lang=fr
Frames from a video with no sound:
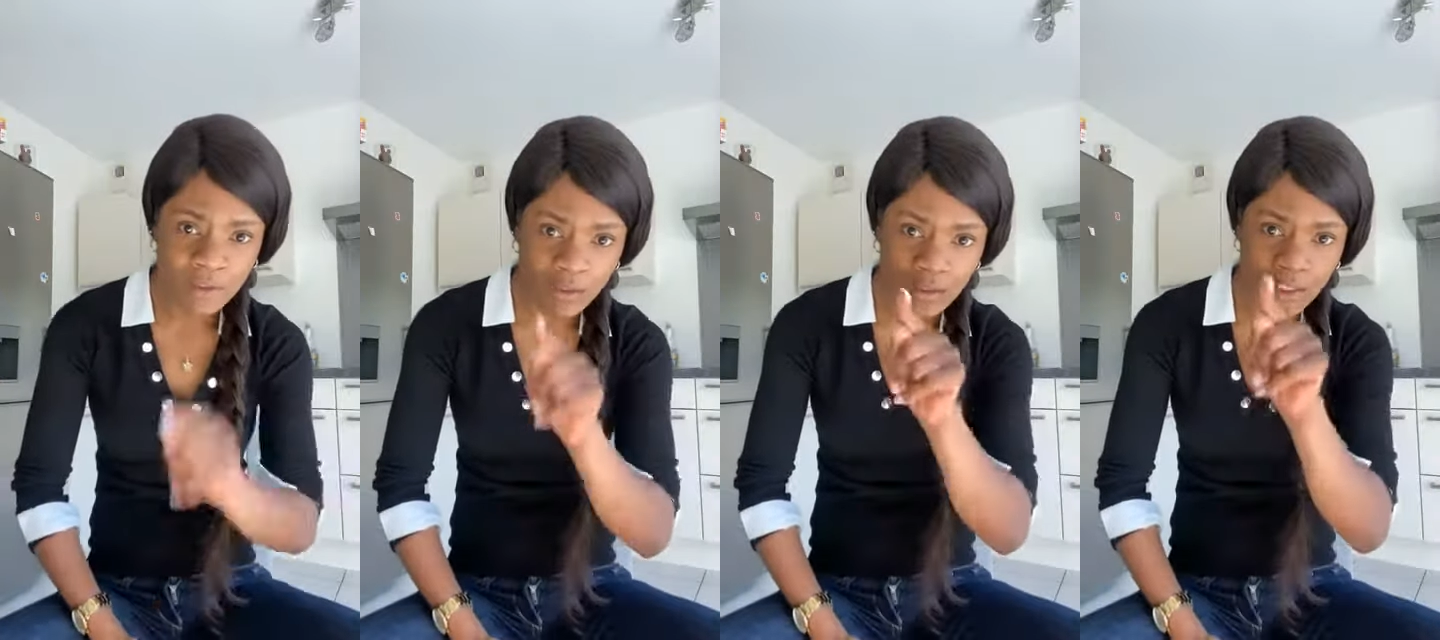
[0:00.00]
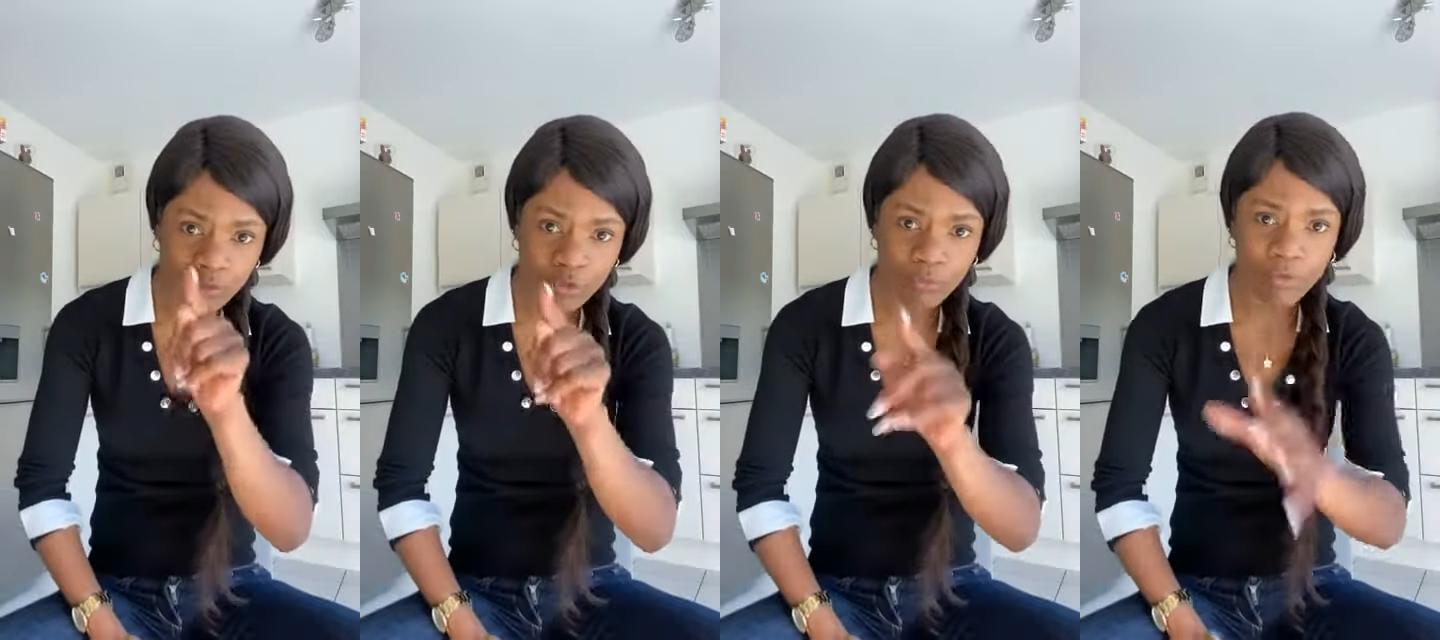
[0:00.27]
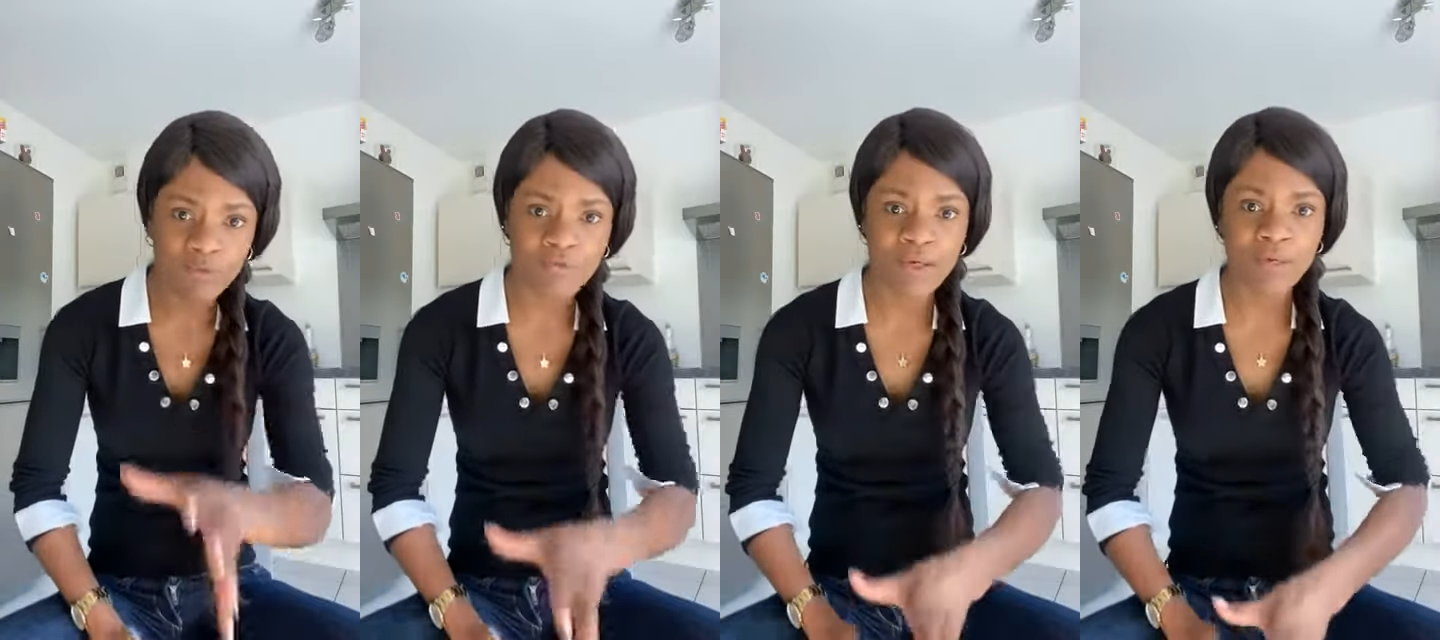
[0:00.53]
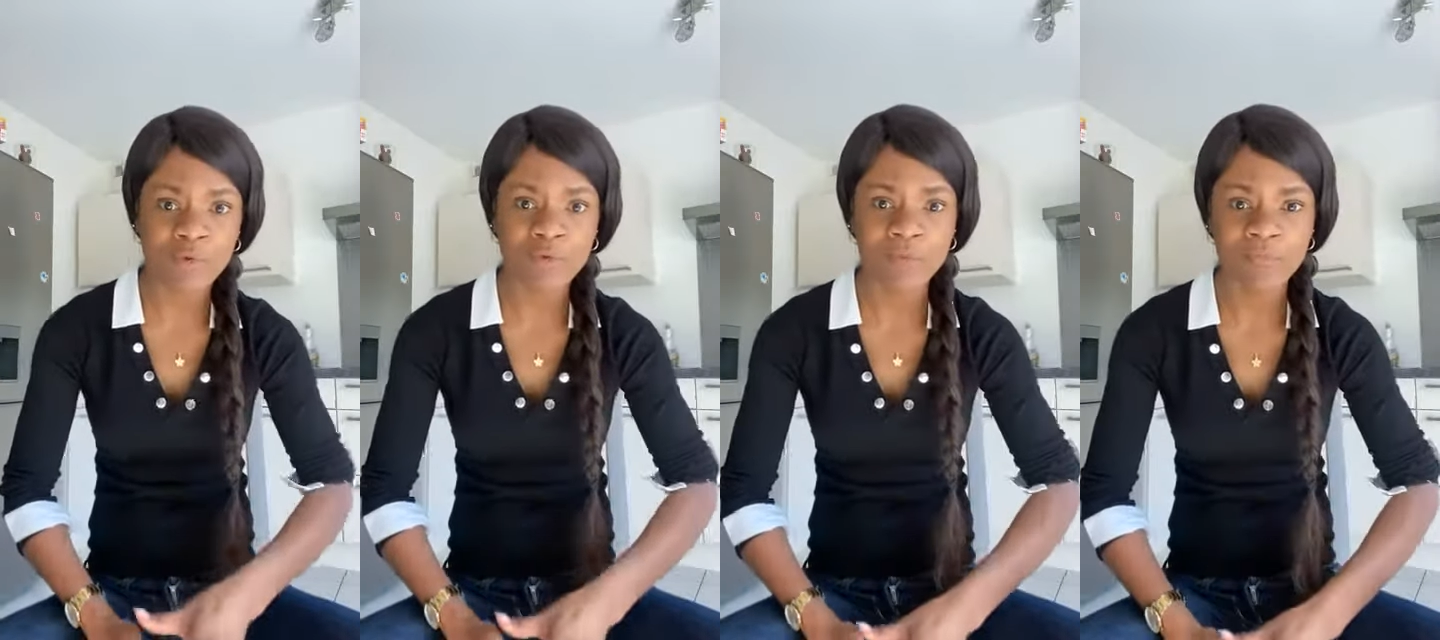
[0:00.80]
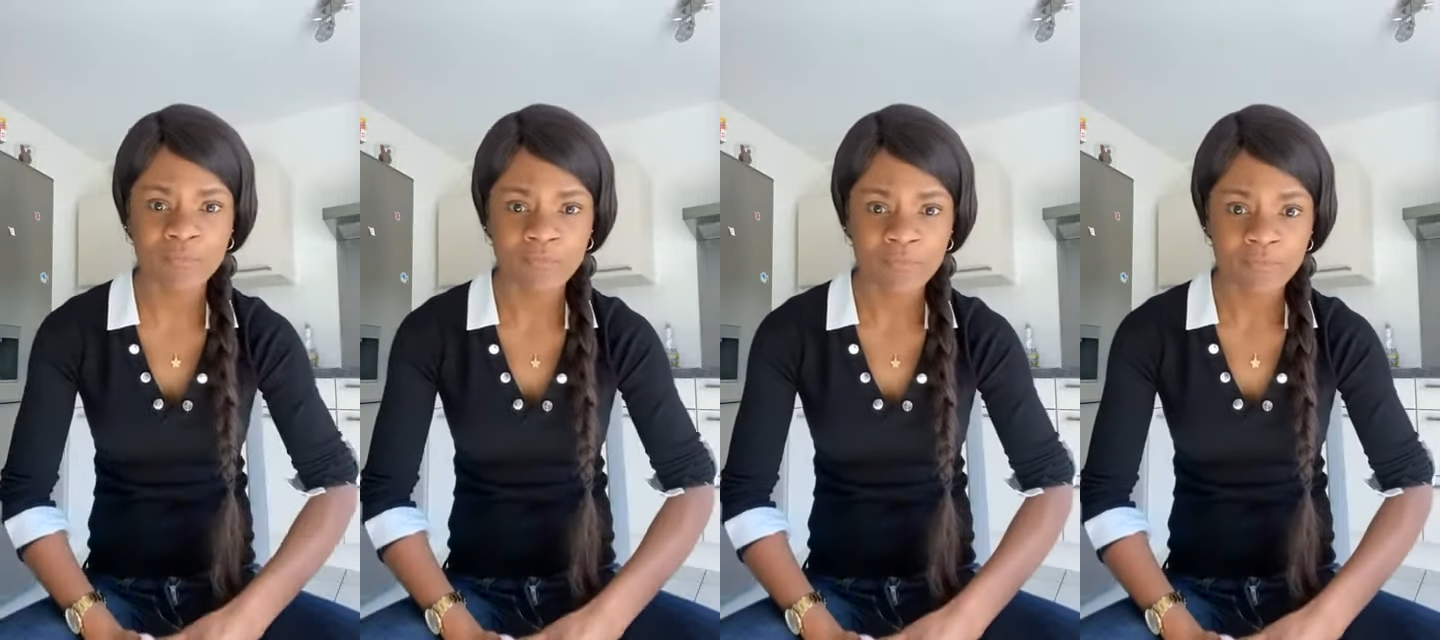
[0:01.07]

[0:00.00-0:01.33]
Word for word: il est de mauvais goût.